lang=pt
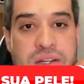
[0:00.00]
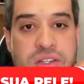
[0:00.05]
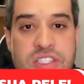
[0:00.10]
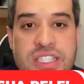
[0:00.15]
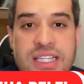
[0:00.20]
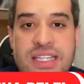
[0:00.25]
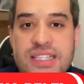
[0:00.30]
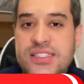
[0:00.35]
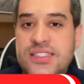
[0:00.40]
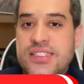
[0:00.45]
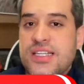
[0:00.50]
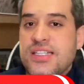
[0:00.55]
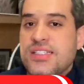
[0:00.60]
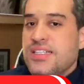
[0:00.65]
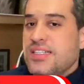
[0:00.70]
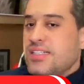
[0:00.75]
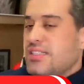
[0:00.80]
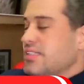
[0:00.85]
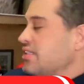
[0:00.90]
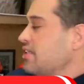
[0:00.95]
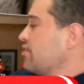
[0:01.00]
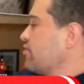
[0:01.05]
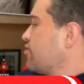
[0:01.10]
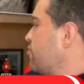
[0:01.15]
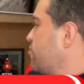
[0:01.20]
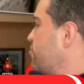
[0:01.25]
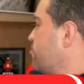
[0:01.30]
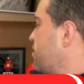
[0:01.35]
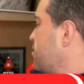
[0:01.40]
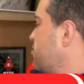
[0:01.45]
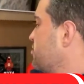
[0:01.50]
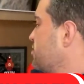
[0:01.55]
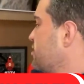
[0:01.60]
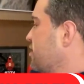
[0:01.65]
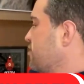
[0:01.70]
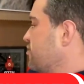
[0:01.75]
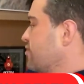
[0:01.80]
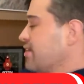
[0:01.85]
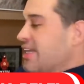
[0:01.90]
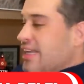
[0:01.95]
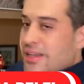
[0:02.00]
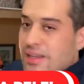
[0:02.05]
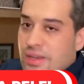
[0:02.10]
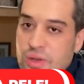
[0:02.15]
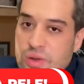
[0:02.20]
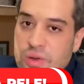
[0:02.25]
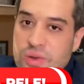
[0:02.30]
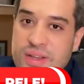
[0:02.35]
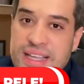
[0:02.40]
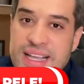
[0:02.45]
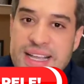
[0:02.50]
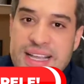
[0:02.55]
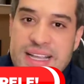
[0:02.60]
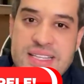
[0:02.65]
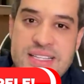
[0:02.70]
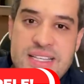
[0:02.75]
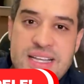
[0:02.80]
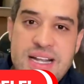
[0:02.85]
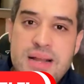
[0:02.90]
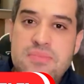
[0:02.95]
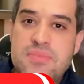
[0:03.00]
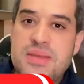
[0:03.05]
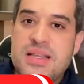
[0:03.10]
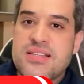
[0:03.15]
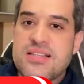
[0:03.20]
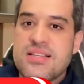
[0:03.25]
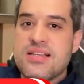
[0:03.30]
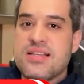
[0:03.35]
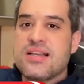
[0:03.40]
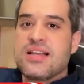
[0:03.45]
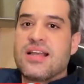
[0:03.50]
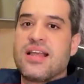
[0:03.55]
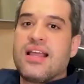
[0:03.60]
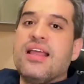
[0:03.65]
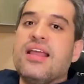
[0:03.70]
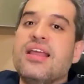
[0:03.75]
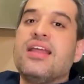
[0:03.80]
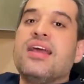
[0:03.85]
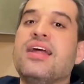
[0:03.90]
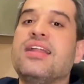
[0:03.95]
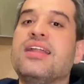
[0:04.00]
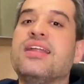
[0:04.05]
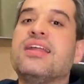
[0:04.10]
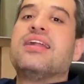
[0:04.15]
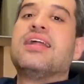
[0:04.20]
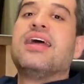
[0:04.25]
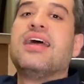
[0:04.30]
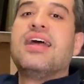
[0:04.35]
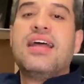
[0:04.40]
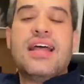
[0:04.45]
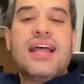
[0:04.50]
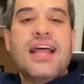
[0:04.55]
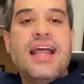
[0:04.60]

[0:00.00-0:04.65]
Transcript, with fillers: Ô, gente, tem gente que ficou me perguntando o que, o que, que é essa cabecinha aqui e ali, né?